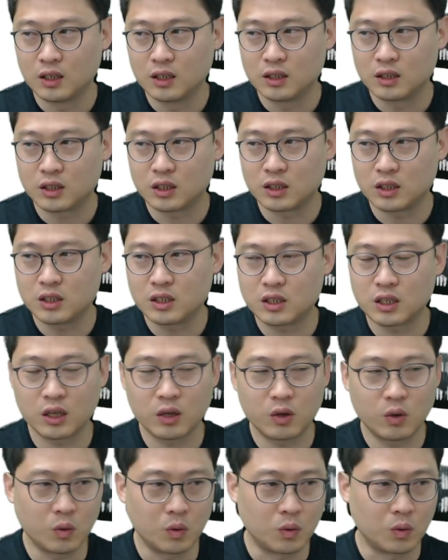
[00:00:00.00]

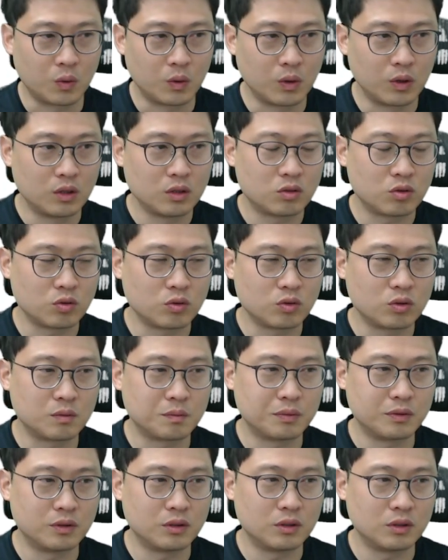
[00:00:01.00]
실제로 중국
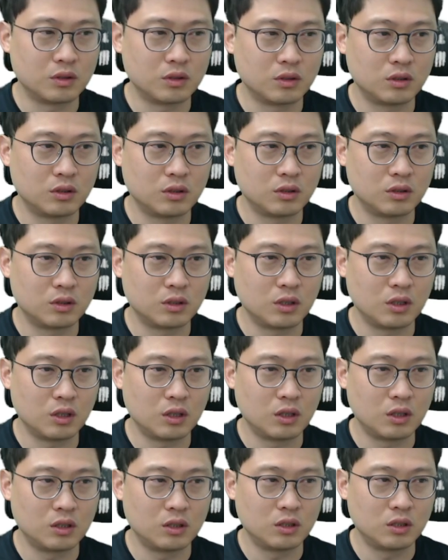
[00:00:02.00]

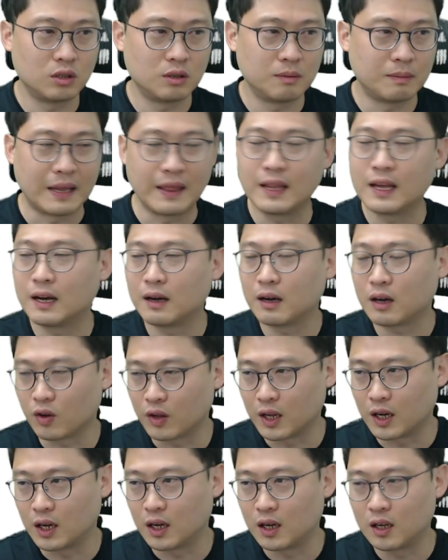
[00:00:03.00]
분들을
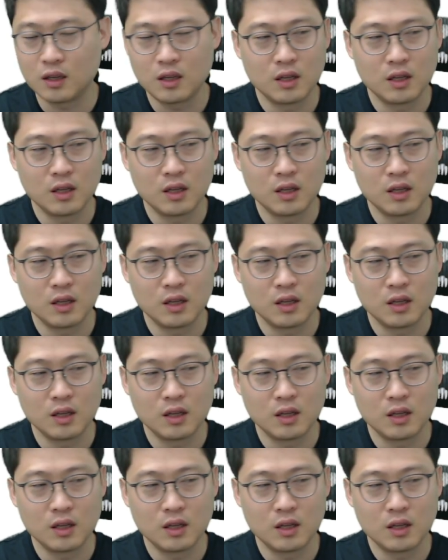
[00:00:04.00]
만나거나